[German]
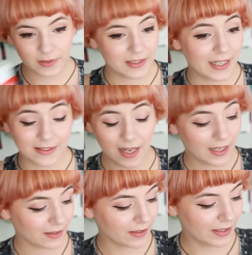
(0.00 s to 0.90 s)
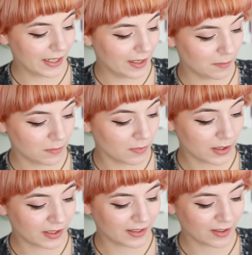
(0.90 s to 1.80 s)
sehr, sehr angenehm.
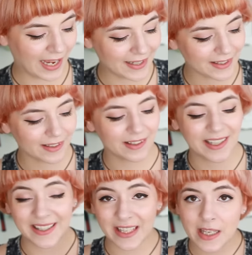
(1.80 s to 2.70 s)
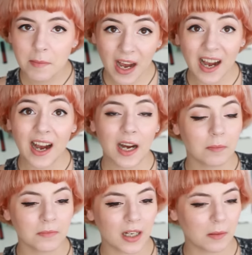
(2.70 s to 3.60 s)
Ich kann ihn nicht immer
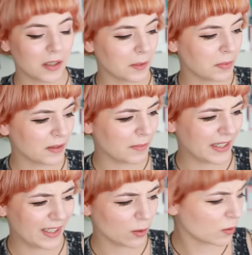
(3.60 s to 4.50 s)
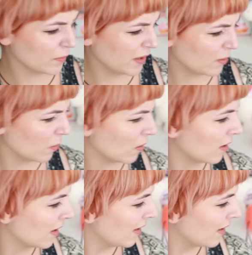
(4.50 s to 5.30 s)
haben, aber ich bin bei Deos sowieso